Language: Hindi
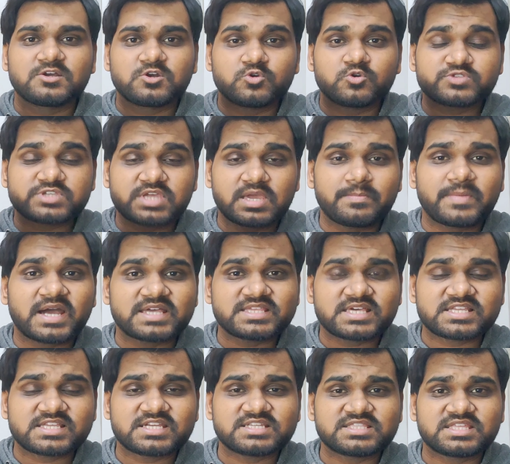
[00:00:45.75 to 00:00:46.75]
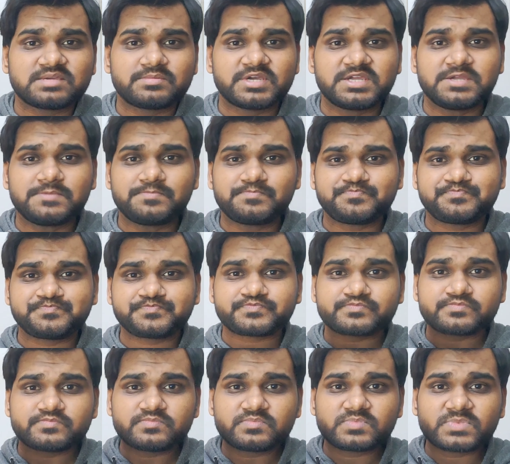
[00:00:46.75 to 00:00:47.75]
उसके बाद आ जाते हैं भाई
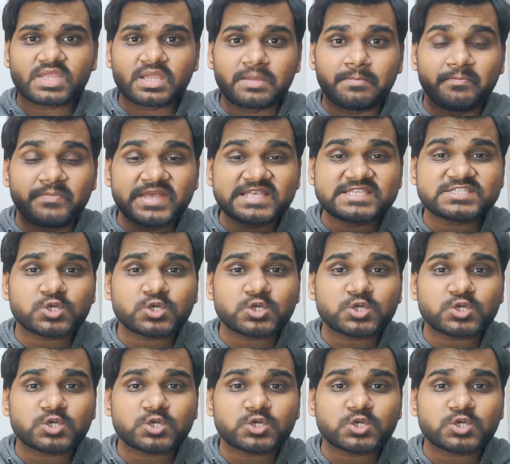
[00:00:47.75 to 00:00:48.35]
बेस्ट